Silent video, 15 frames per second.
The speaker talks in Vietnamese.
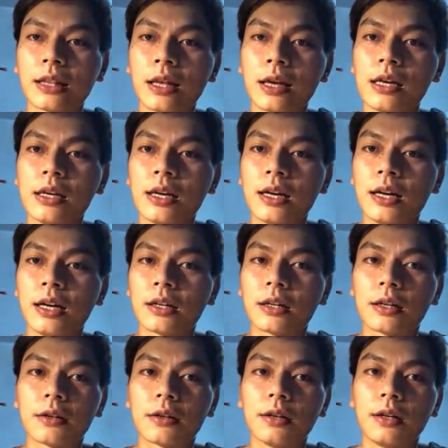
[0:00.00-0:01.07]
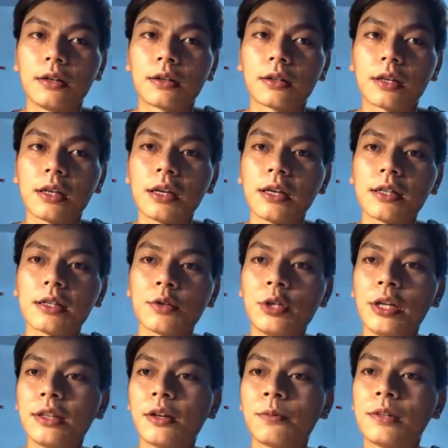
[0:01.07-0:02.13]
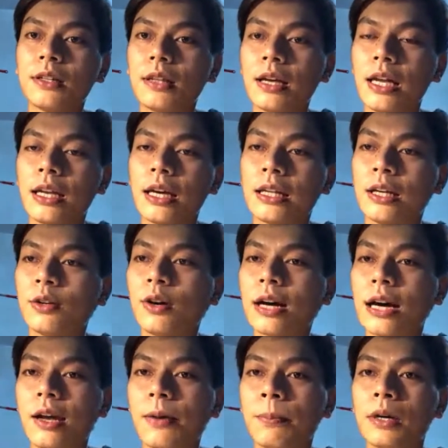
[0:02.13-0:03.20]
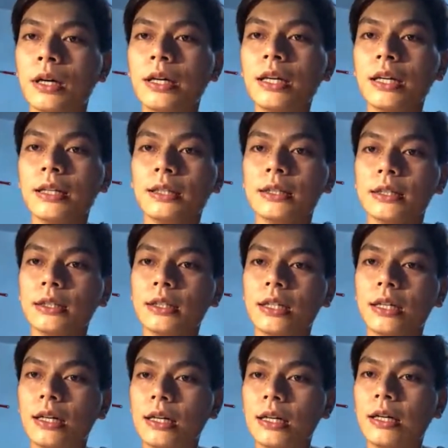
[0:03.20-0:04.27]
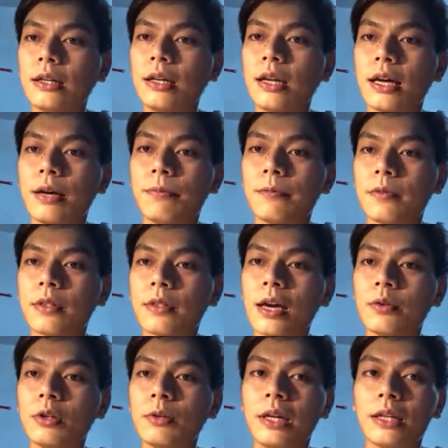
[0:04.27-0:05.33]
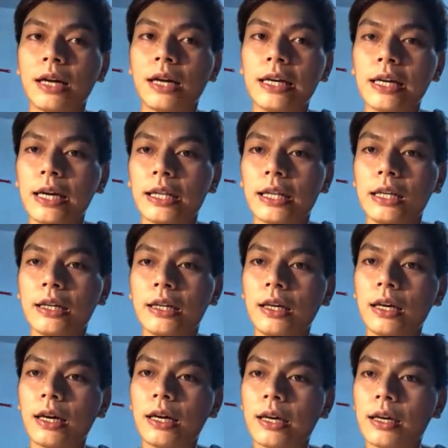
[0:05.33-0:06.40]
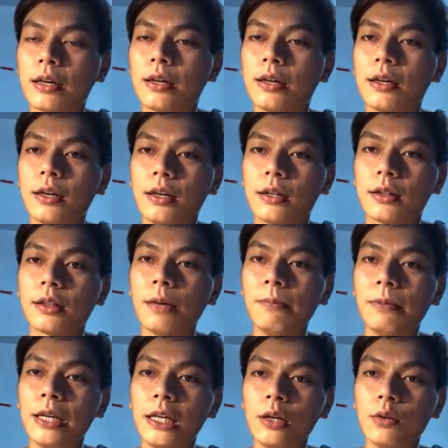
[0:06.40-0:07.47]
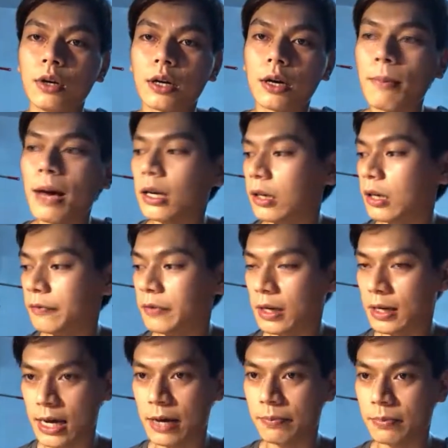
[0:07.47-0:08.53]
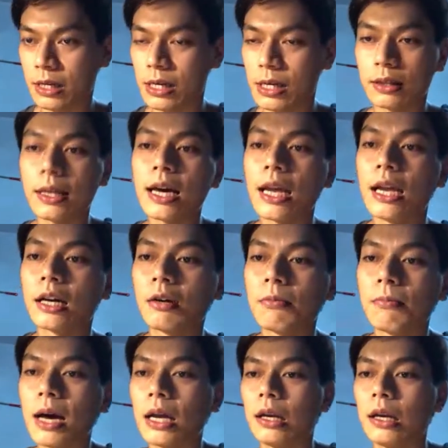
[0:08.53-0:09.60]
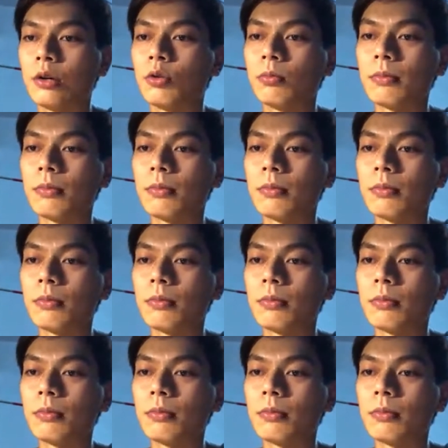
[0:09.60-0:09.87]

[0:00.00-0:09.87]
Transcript: tại những cái giáo trình Tộc tokute này thì nó khá là mới à, nên là theo như mình thấy ấy, thì cái, cái, cái tâm lý của các bạn ở Việt Nam thì hiện tại là các bạn đấy cũng